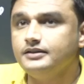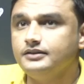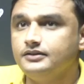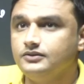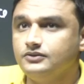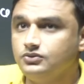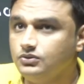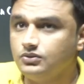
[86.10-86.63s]

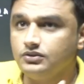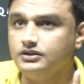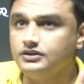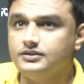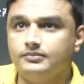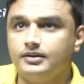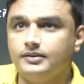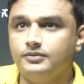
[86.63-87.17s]
जून और
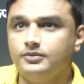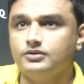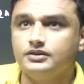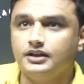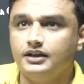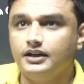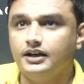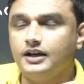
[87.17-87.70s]
दिसंबर में होता
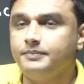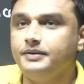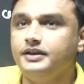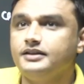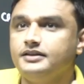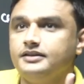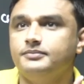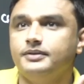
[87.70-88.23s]
है आप
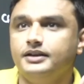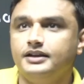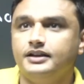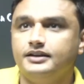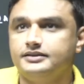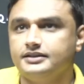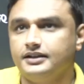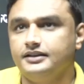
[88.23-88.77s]
एक महीना
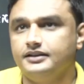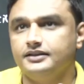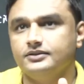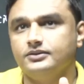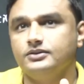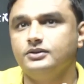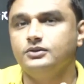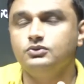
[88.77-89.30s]
डिसाइड कर
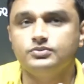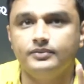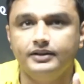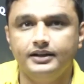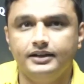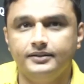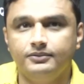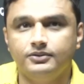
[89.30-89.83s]
दो कि उस
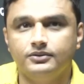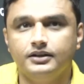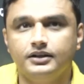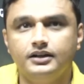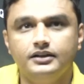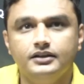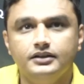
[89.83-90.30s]
महीने में होगा